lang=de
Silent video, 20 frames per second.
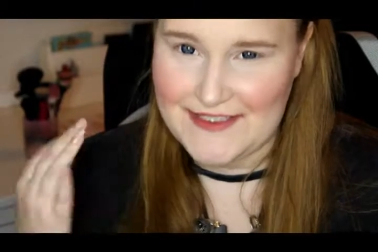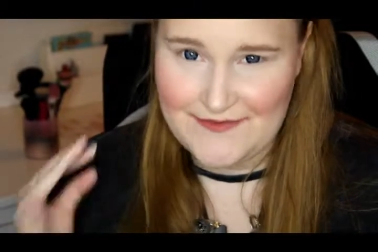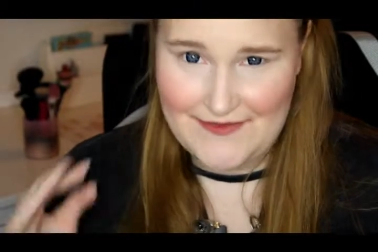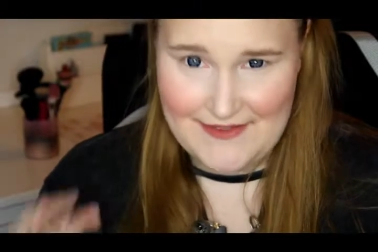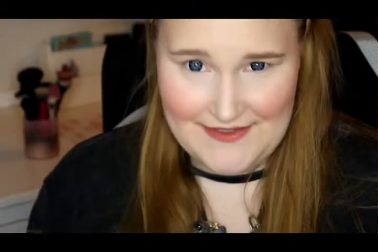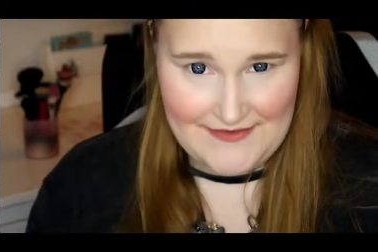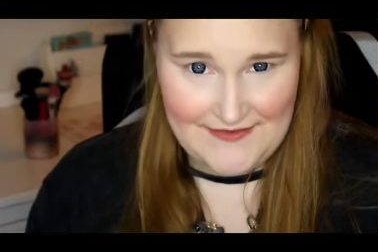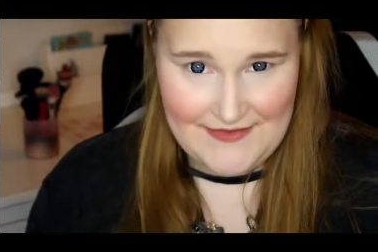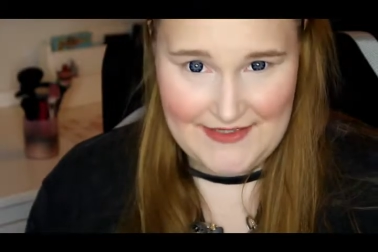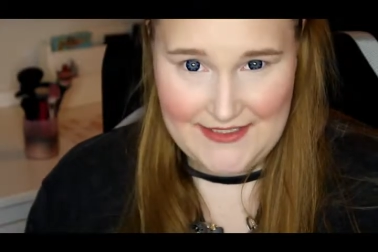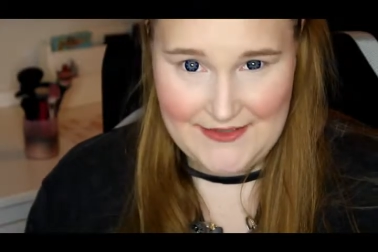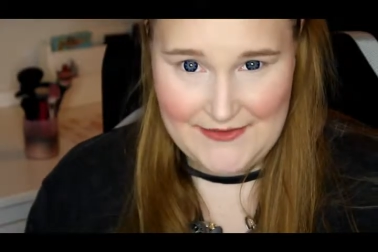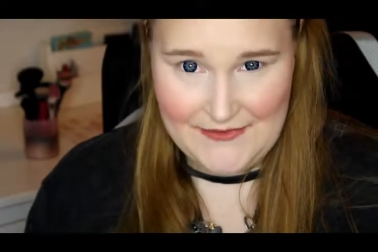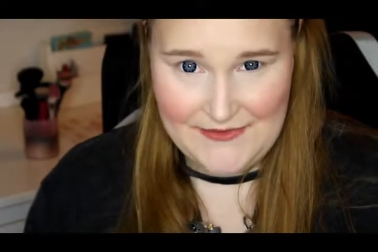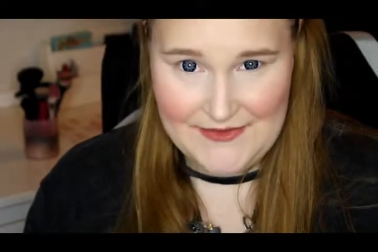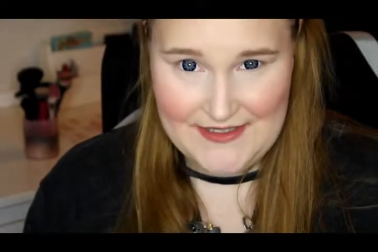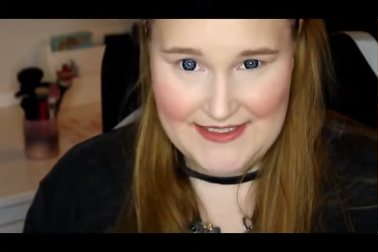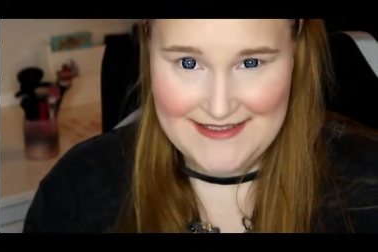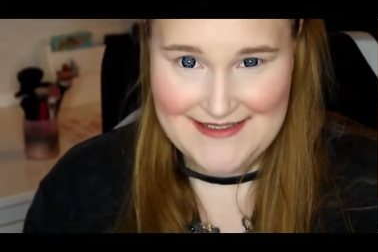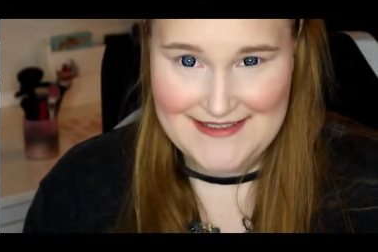ich weiß, viele
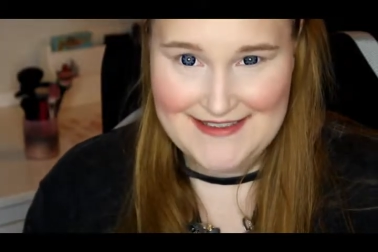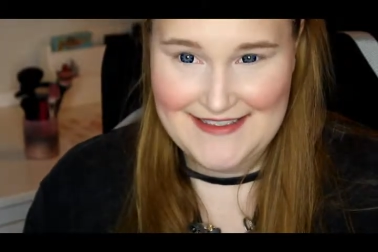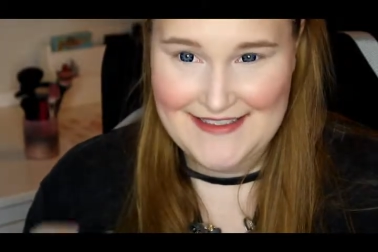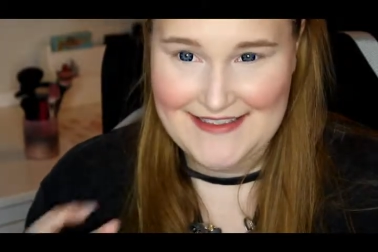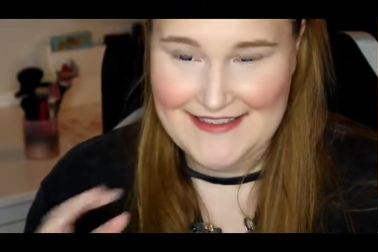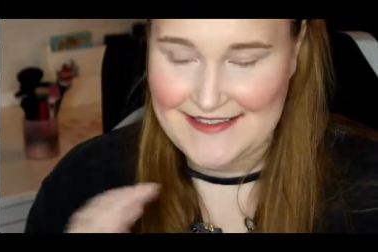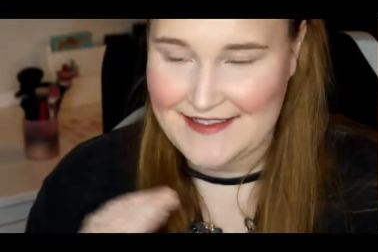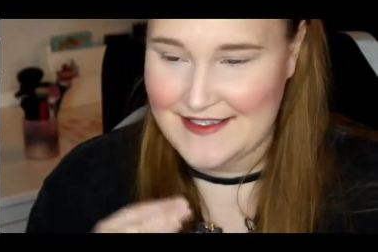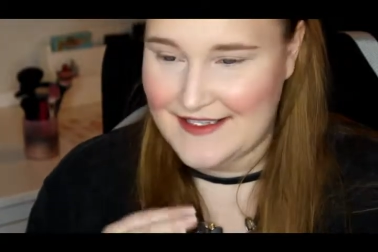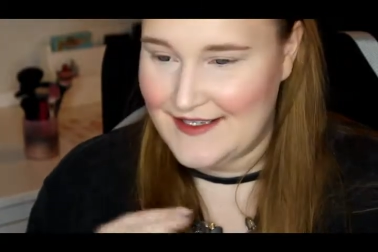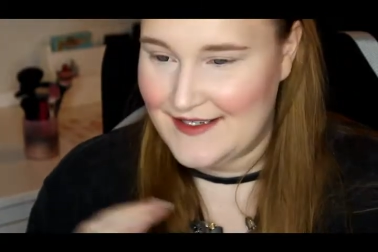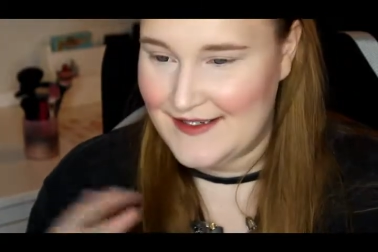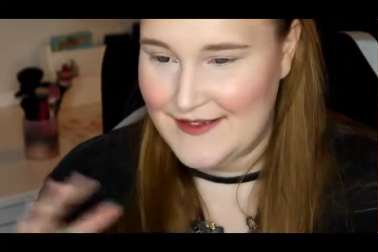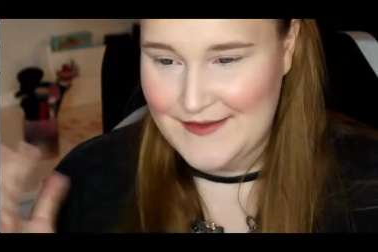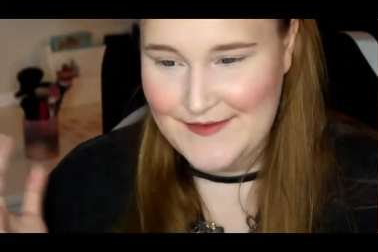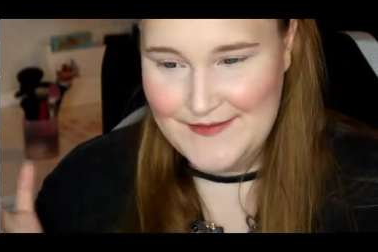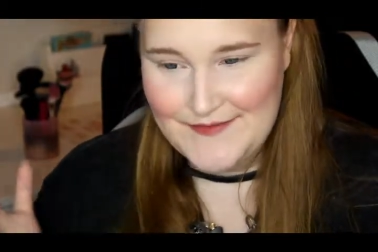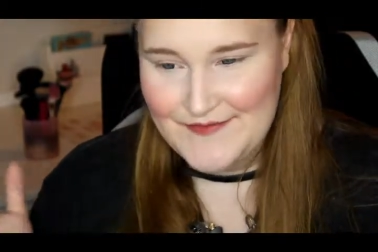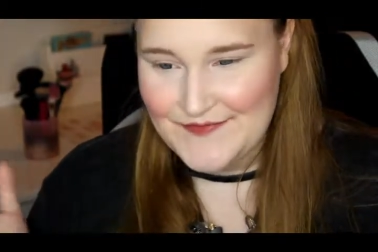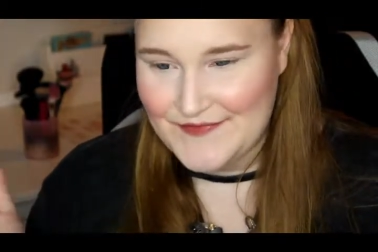tun das nicht.
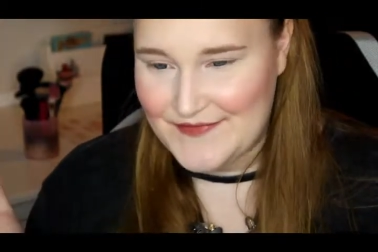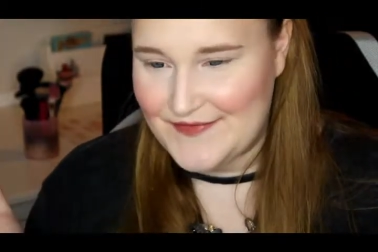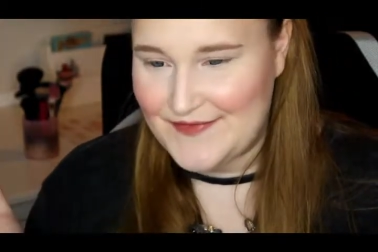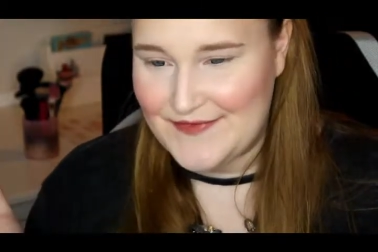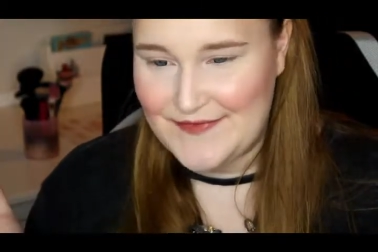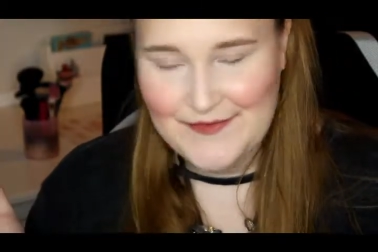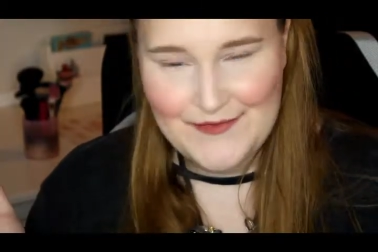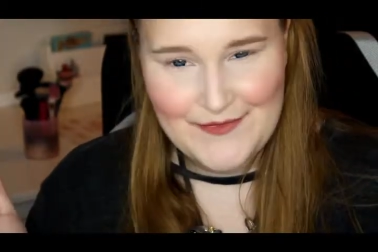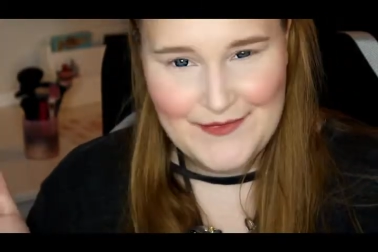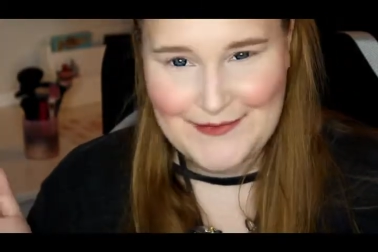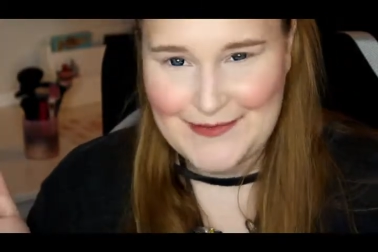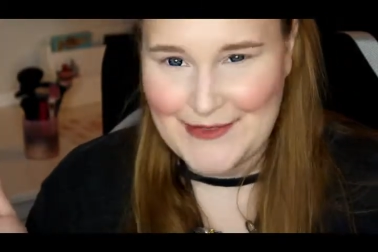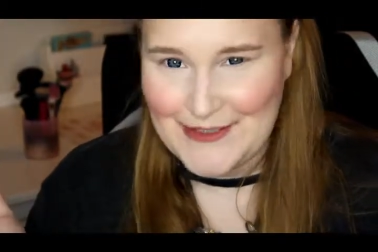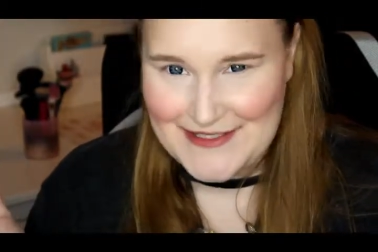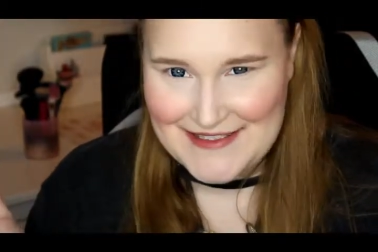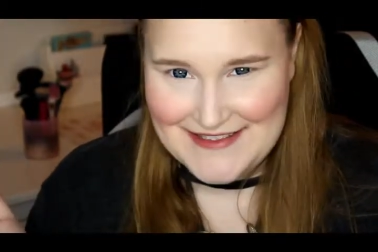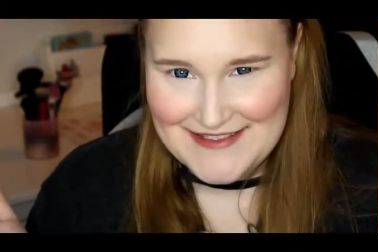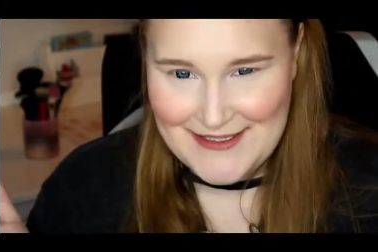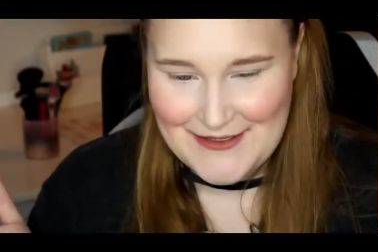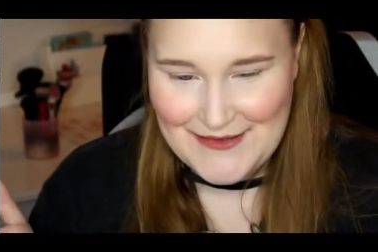
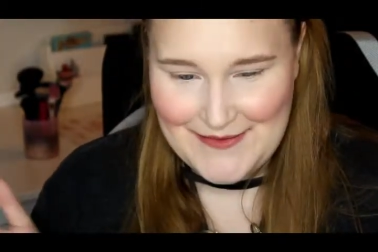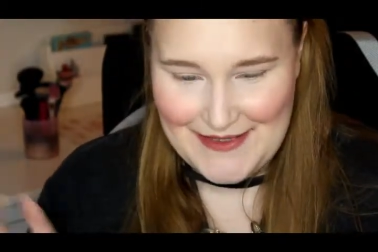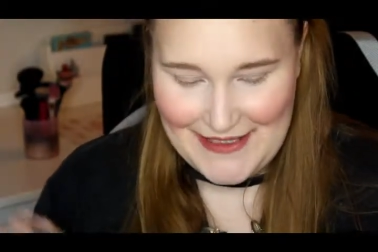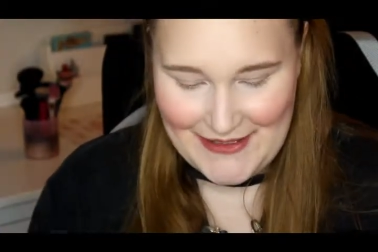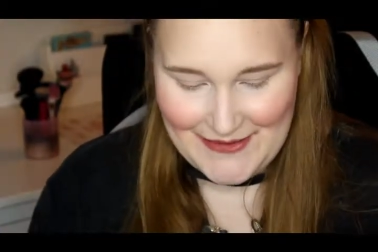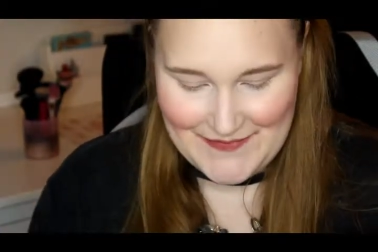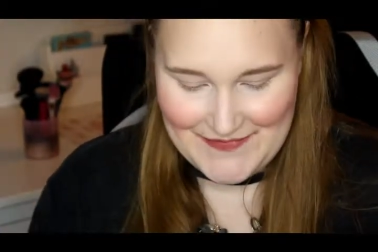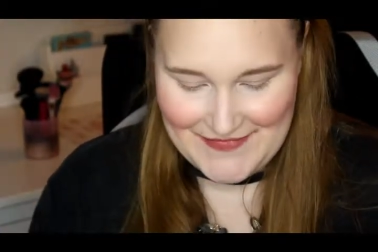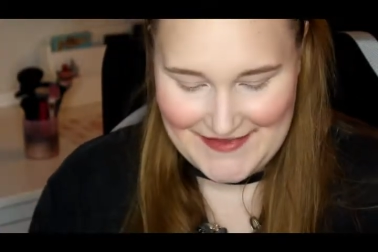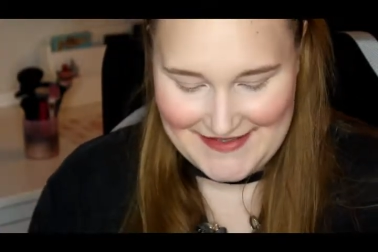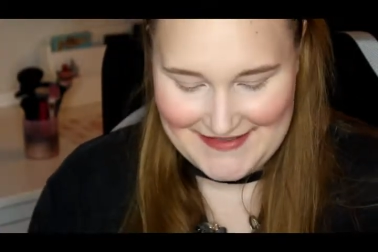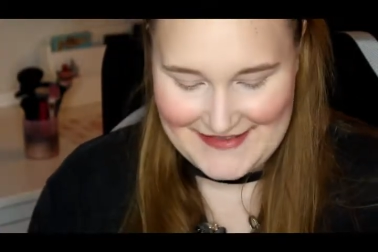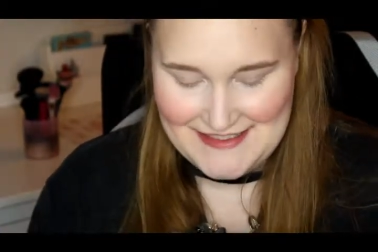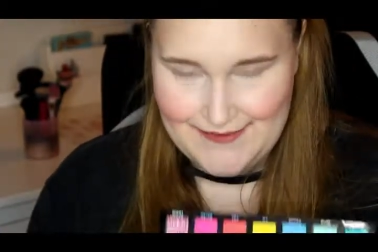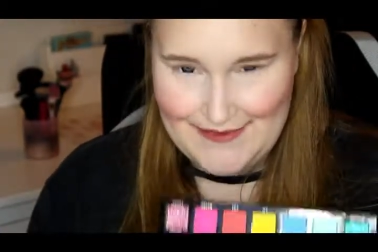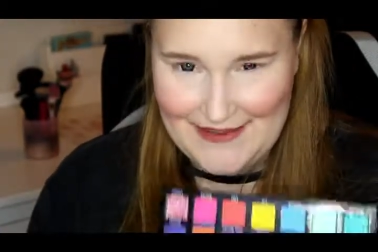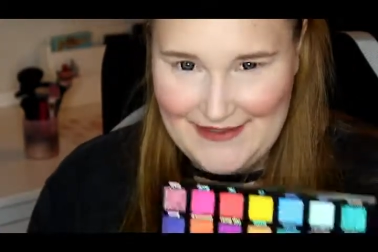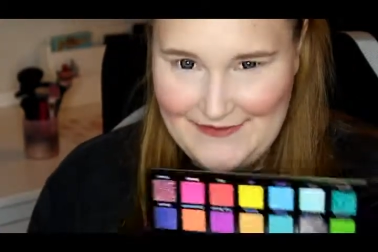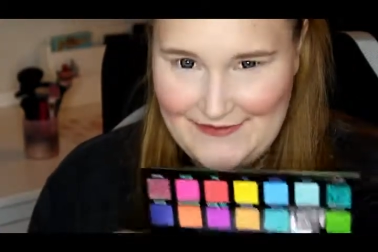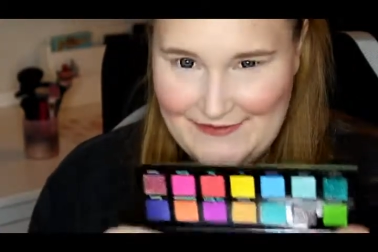Muss es auch überhaupt nicht,
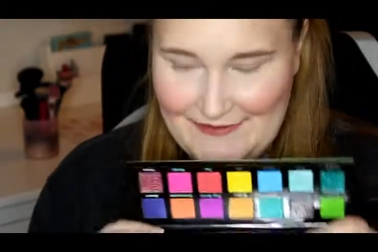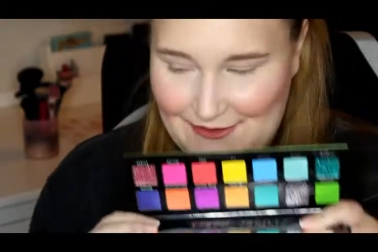aber